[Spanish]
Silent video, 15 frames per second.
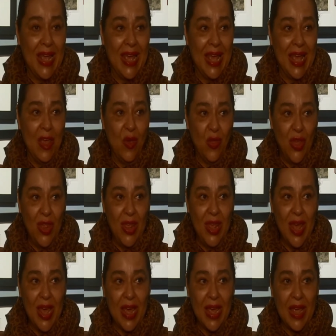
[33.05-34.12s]
que yo
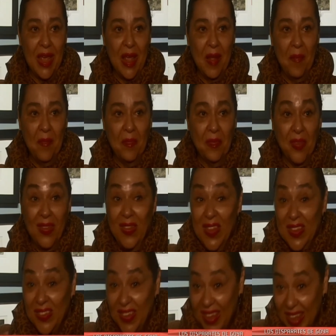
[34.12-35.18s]
diría que
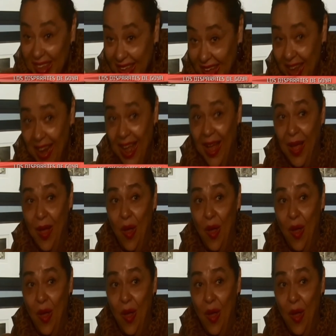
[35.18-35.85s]
ni siquiera